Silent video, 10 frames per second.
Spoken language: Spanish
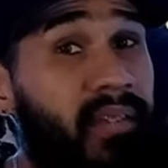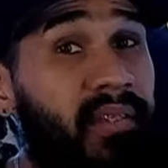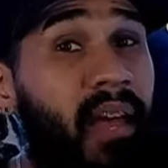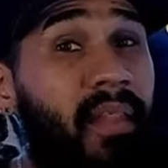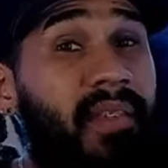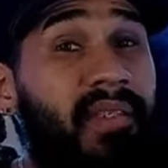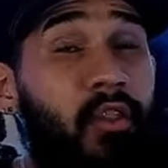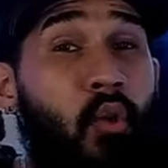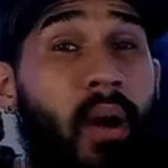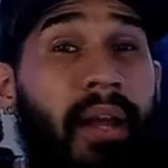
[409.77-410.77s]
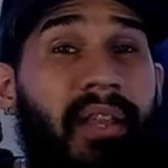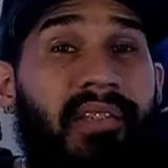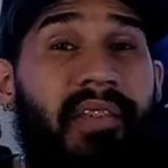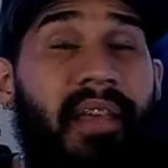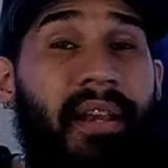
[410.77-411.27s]
esta decidió
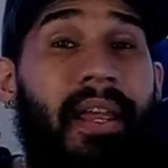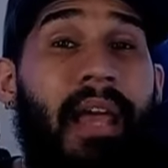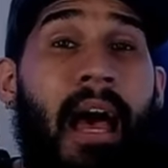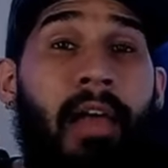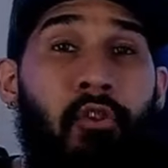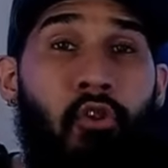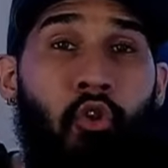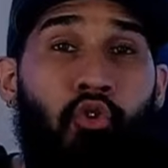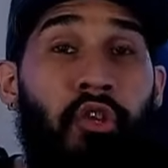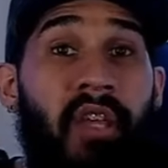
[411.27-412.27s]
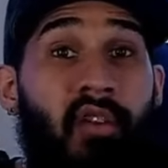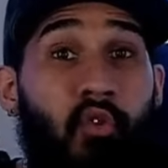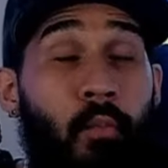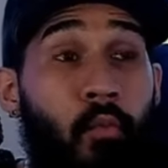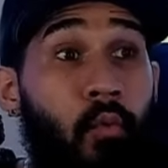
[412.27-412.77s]
agradecerle a Dios y a
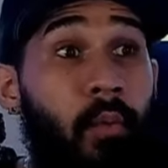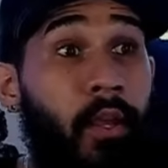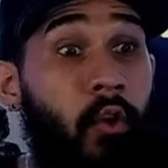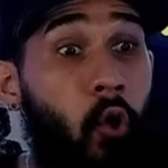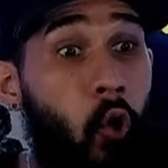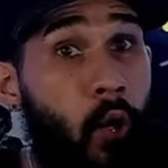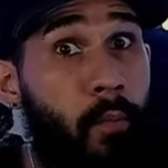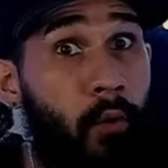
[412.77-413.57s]
su público